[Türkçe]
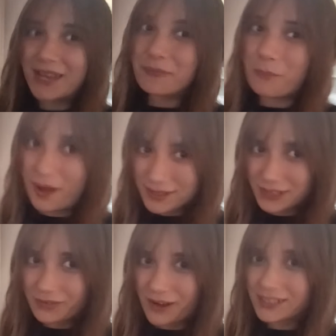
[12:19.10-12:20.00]
mantı
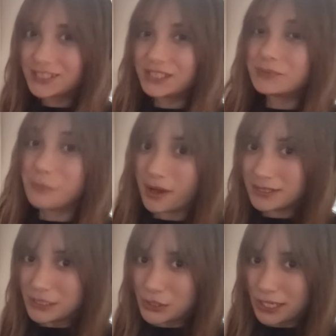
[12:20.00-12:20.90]
var. Canım
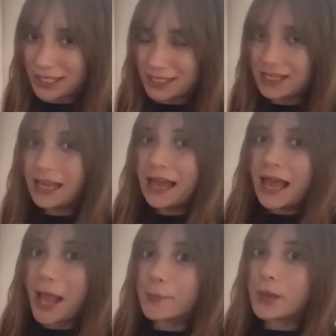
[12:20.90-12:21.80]
mantı çekti.
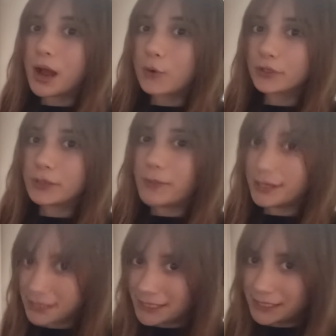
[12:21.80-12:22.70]
Happy Hour'da
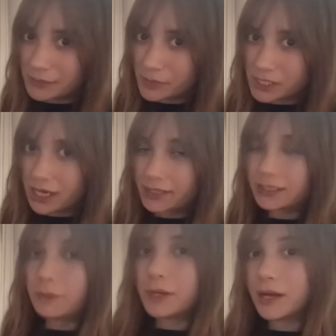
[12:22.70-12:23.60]
mantı getirmişlerdi
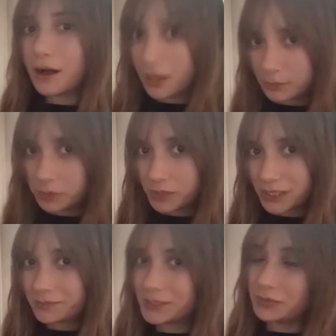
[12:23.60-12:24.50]
ama
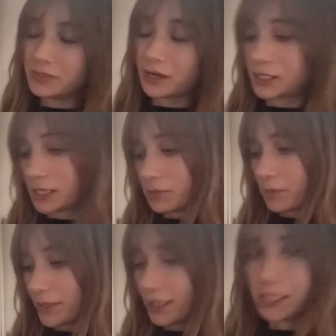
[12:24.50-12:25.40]
almamıştım. Şimdi akşam
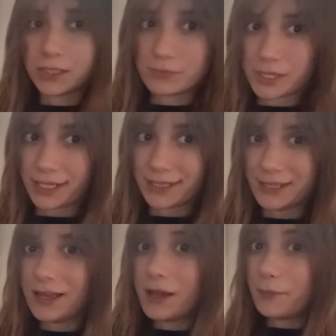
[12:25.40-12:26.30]
yemeğinde canım çekti.
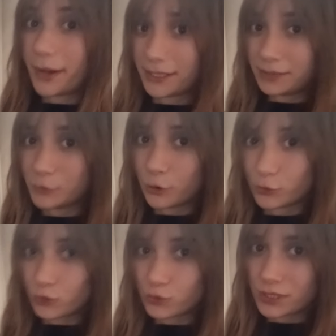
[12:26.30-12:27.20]
Bakalım
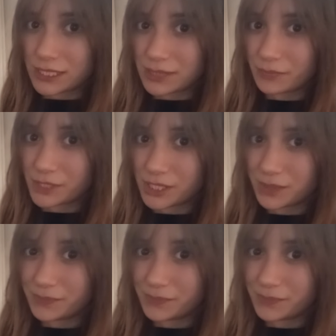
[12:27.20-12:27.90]
görüntüsü nasılmış.